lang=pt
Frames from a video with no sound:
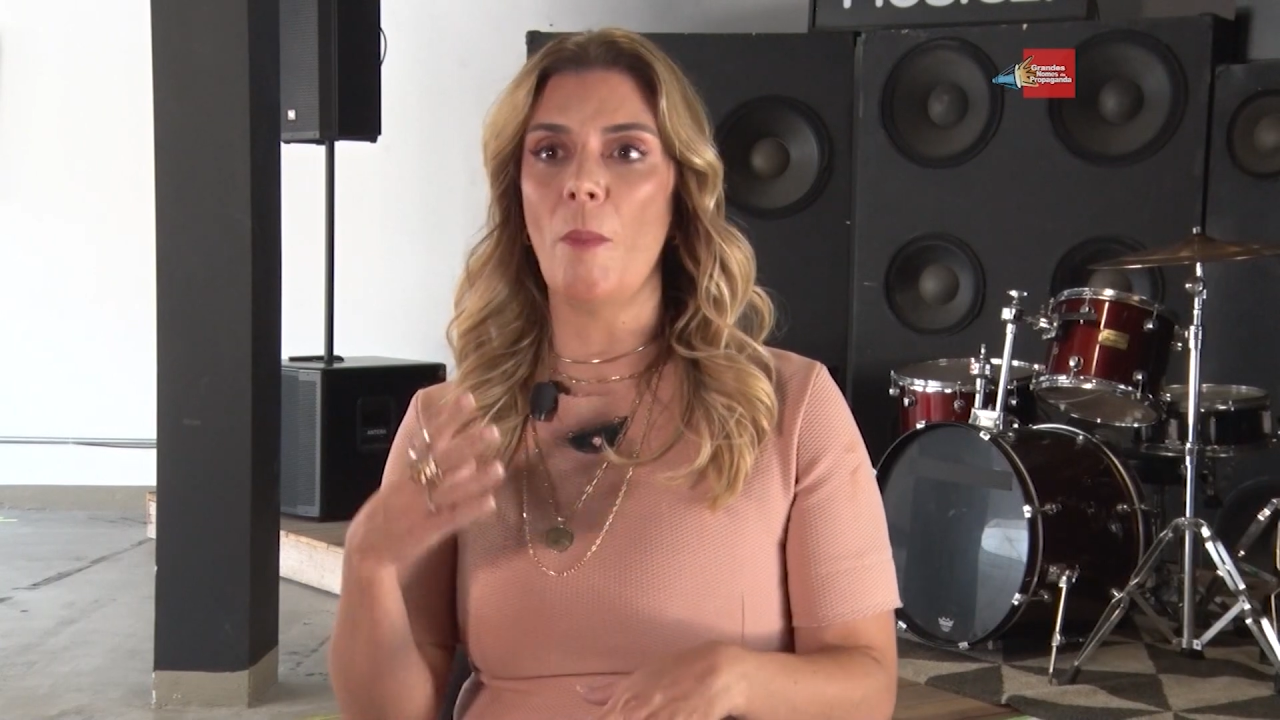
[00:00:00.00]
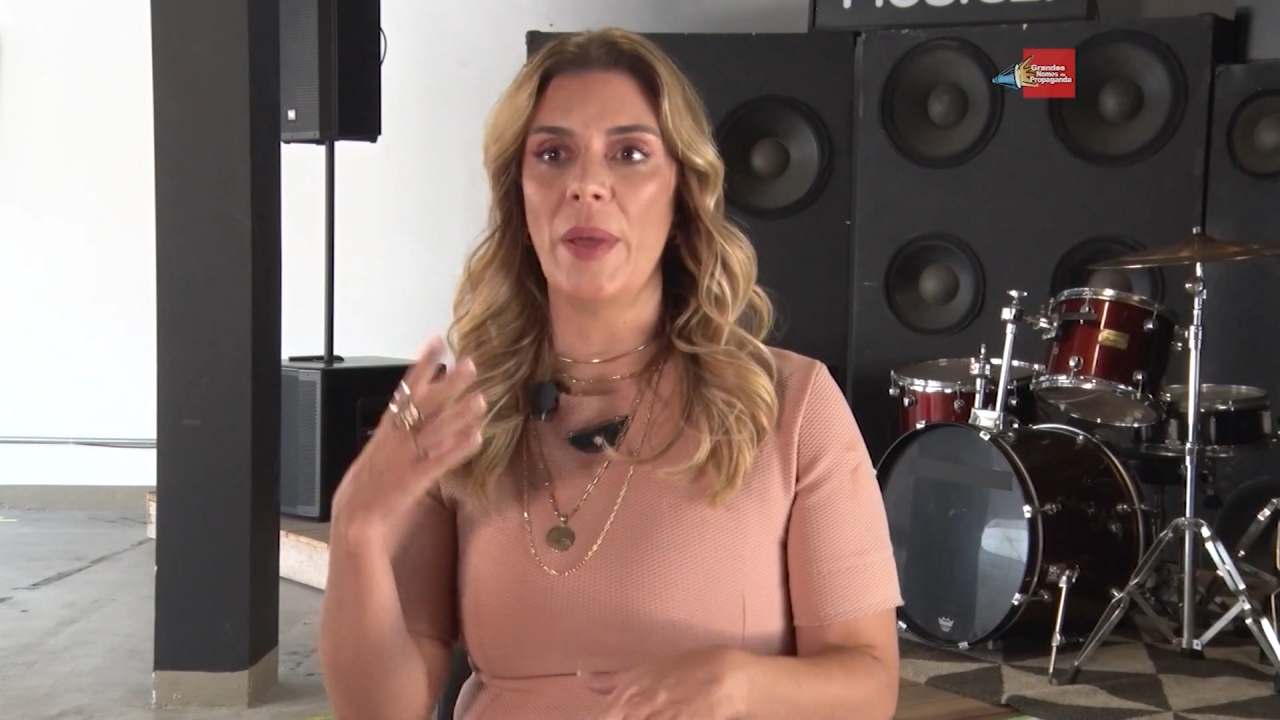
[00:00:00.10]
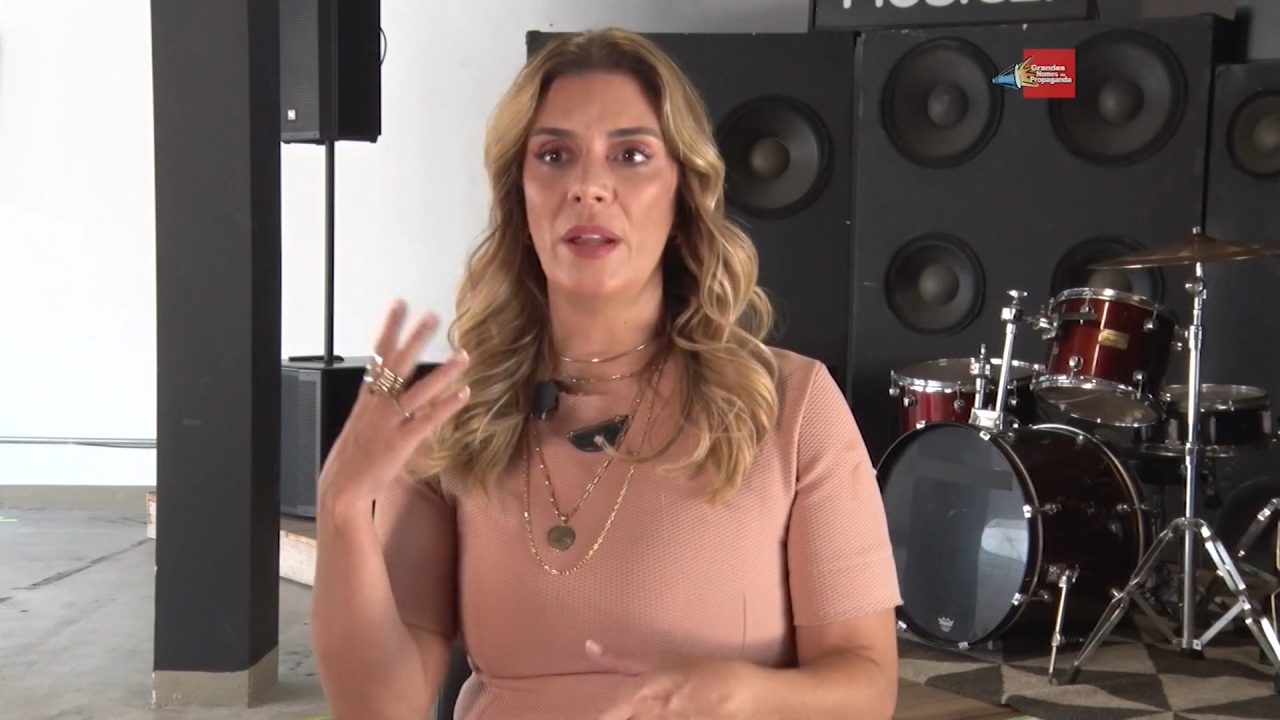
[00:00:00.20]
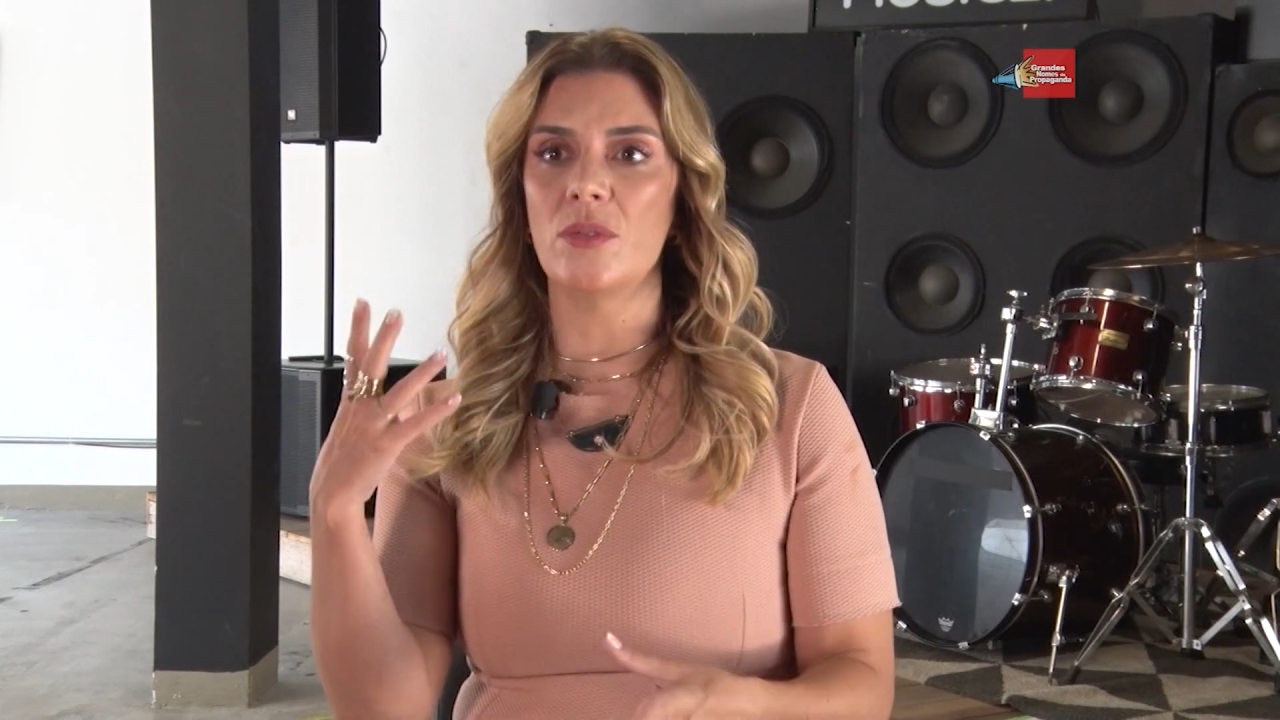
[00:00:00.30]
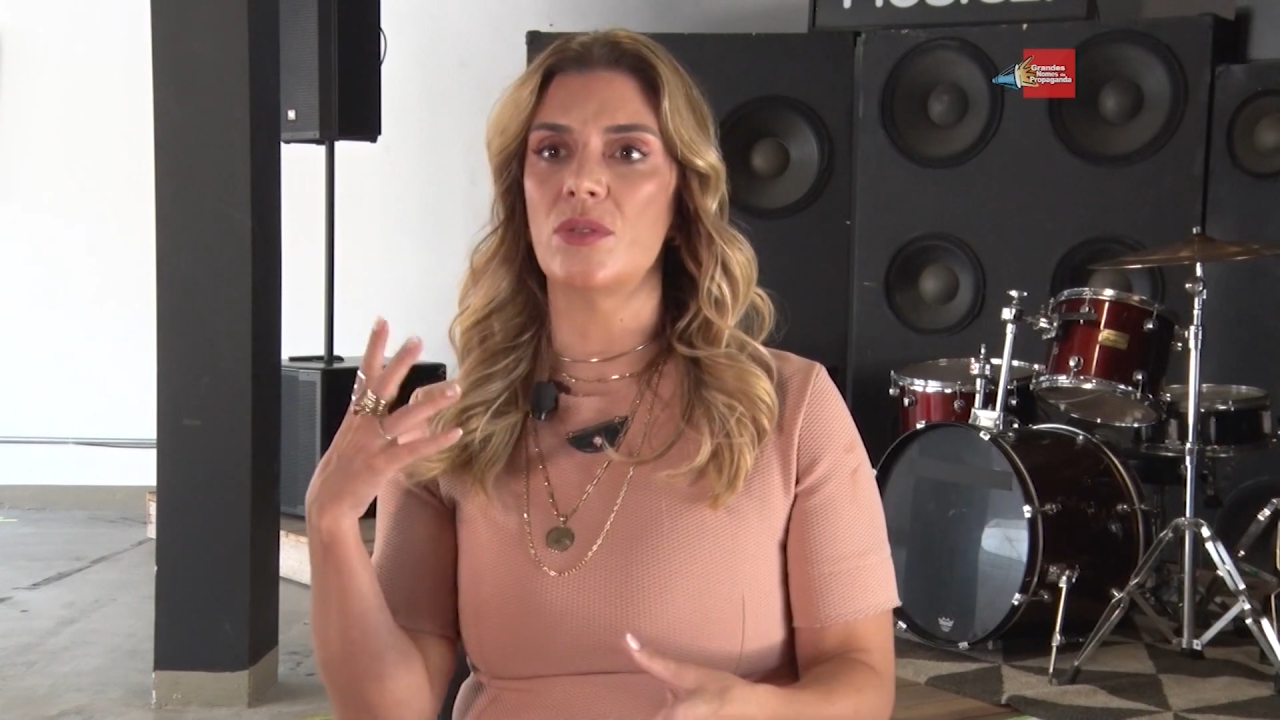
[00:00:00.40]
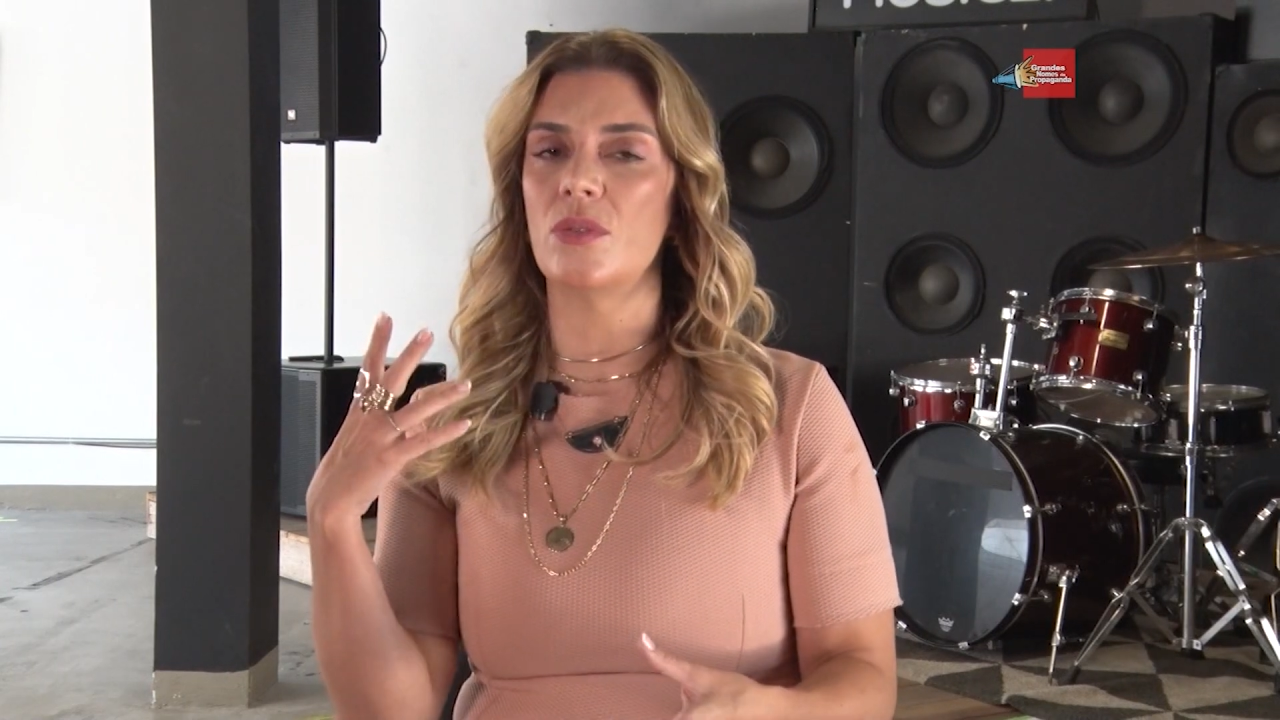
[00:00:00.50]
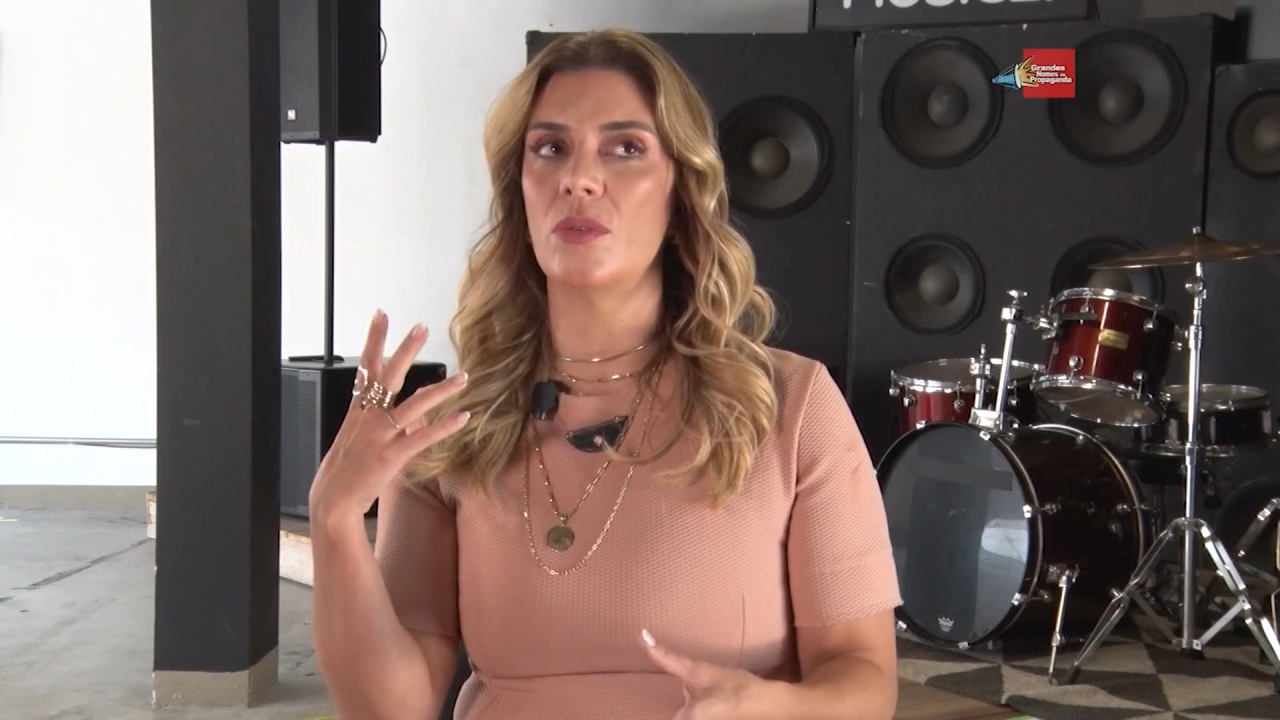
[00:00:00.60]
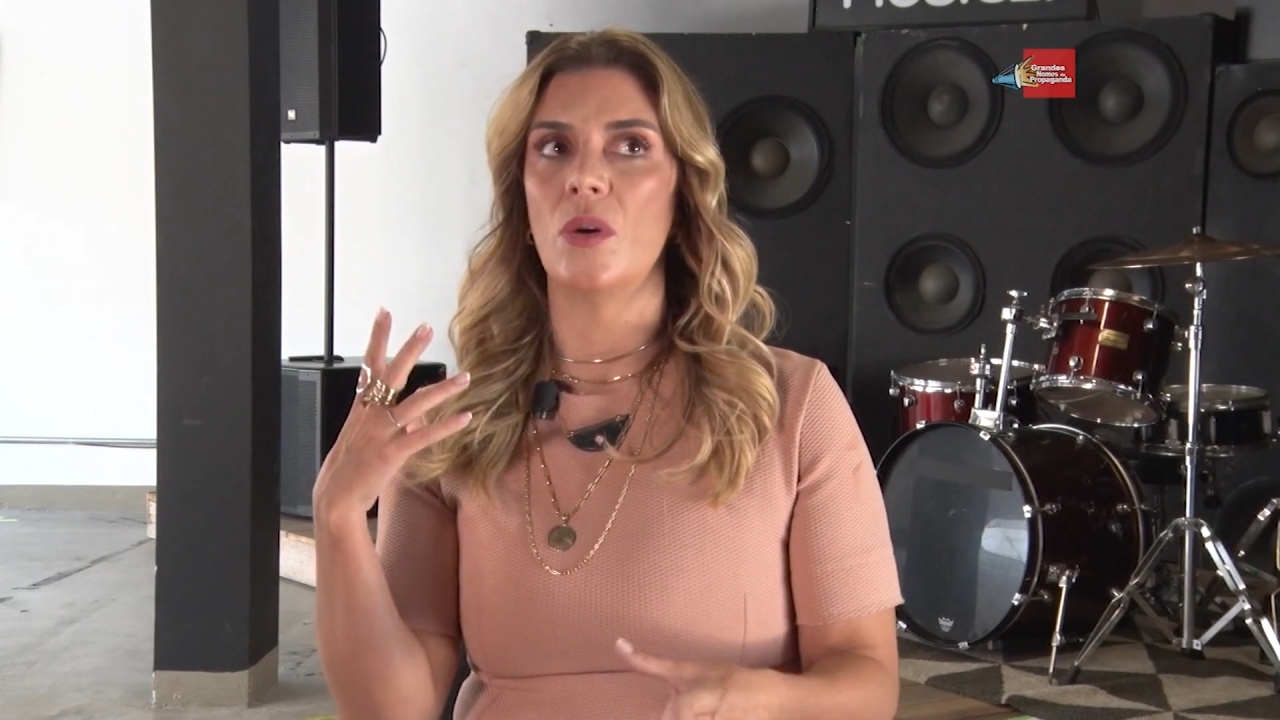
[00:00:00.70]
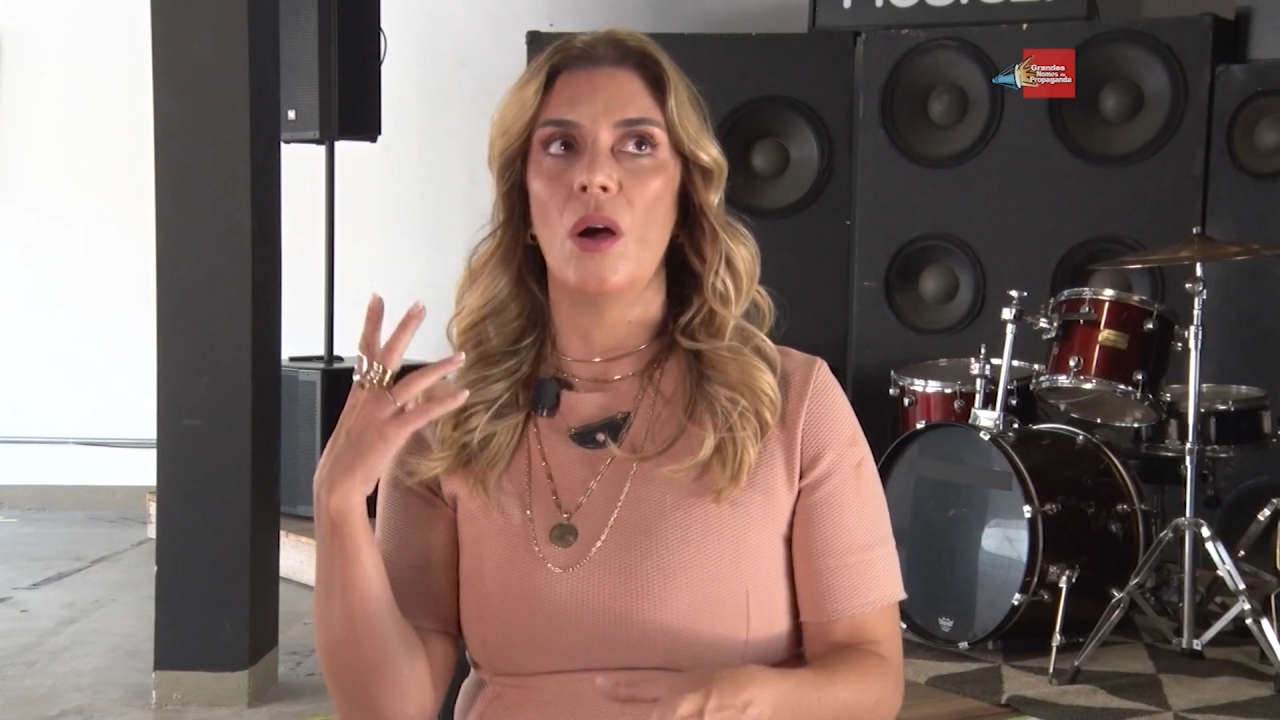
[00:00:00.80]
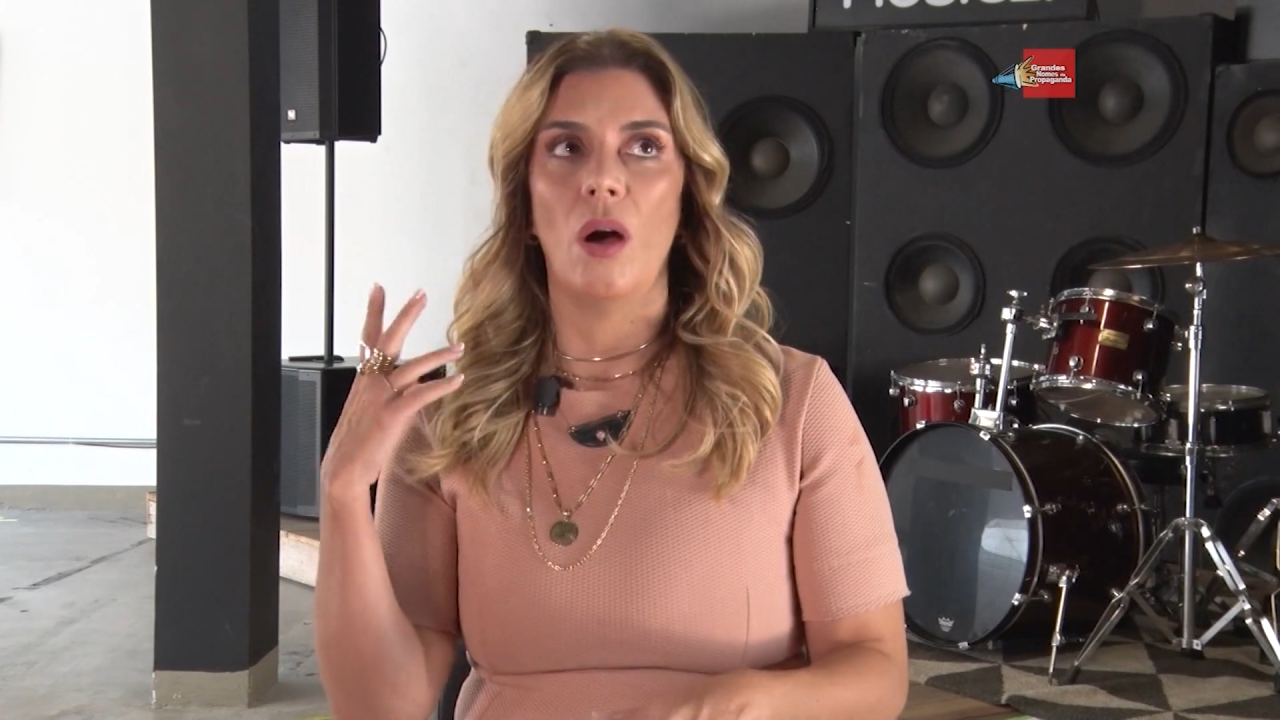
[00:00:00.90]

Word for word: menos o,